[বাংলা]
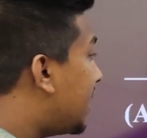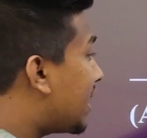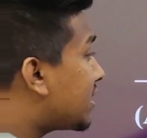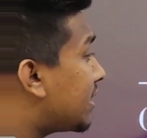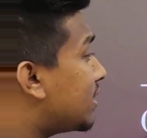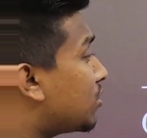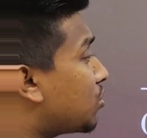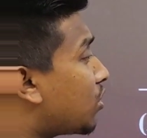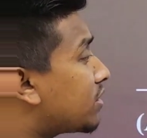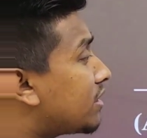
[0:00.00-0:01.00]
ড্যাশ ইজ
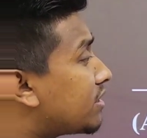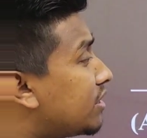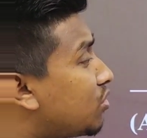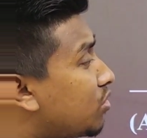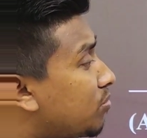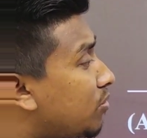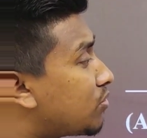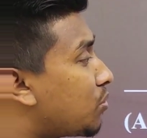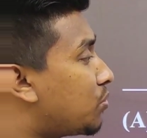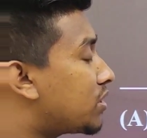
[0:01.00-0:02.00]
নট দ্য সিনোনিম অফ
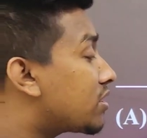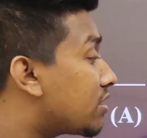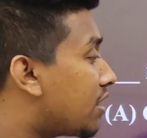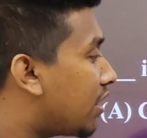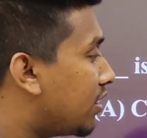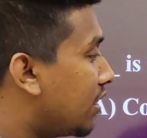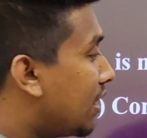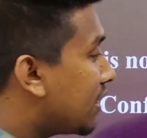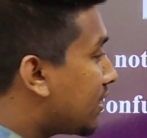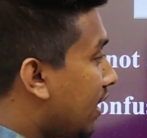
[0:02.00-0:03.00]
দ্য ওয়ার্ড স্নার্ল
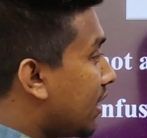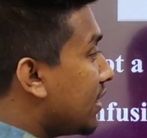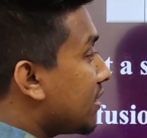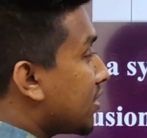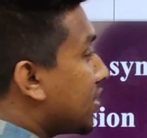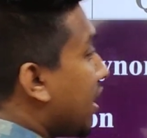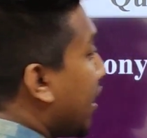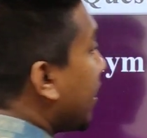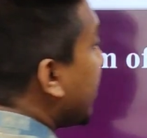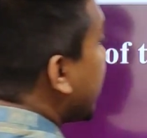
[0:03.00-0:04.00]
তাহলে
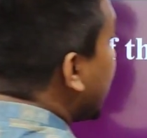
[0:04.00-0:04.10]
স্নার্লের